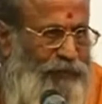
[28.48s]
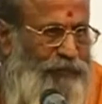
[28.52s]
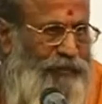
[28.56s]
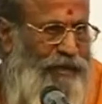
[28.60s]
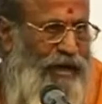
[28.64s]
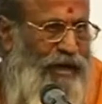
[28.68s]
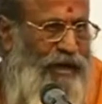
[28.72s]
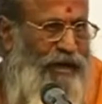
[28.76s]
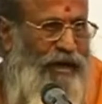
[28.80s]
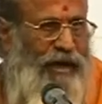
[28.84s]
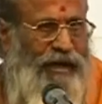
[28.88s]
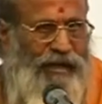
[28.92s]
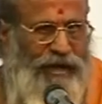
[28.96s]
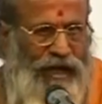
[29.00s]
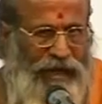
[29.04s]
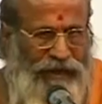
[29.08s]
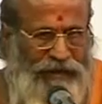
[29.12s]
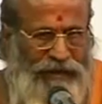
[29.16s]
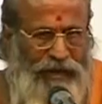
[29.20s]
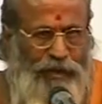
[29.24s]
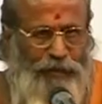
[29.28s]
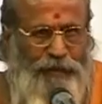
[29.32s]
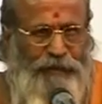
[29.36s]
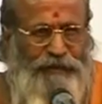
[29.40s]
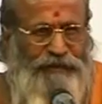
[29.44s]
పూజ అంటే
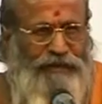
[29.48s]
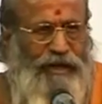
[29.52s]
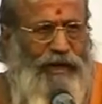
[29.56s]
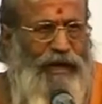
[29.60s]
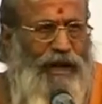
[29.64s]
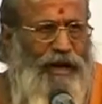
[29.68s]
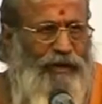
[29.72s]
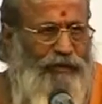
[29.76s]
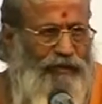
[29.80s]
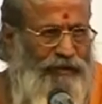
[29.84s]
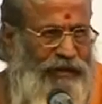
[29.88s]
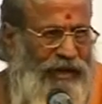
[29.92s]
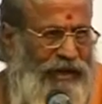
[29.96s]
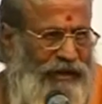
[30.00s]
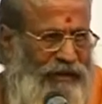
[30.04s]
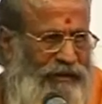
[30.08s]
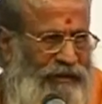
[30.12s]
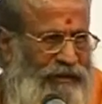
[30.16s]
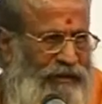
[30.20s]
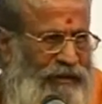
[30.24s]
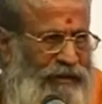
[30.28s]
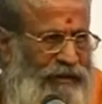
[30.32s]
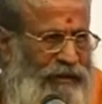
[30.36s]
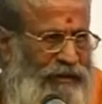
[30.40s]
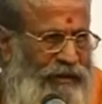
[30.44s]
ఐదే ఉపచారాలు ఉంటాయి
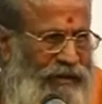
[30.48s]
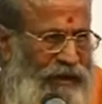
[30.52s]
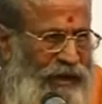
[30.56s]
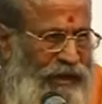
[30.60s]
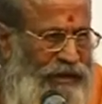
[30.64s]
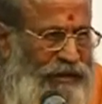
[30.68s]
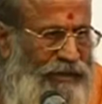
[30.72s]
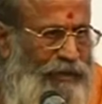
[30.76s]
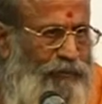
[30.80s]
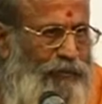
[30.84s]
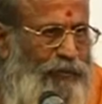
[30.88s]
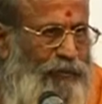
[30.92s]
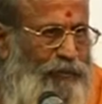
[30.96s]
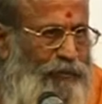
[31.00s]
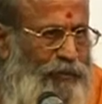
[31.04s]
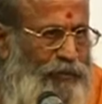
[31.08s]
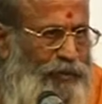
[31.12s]
గంధము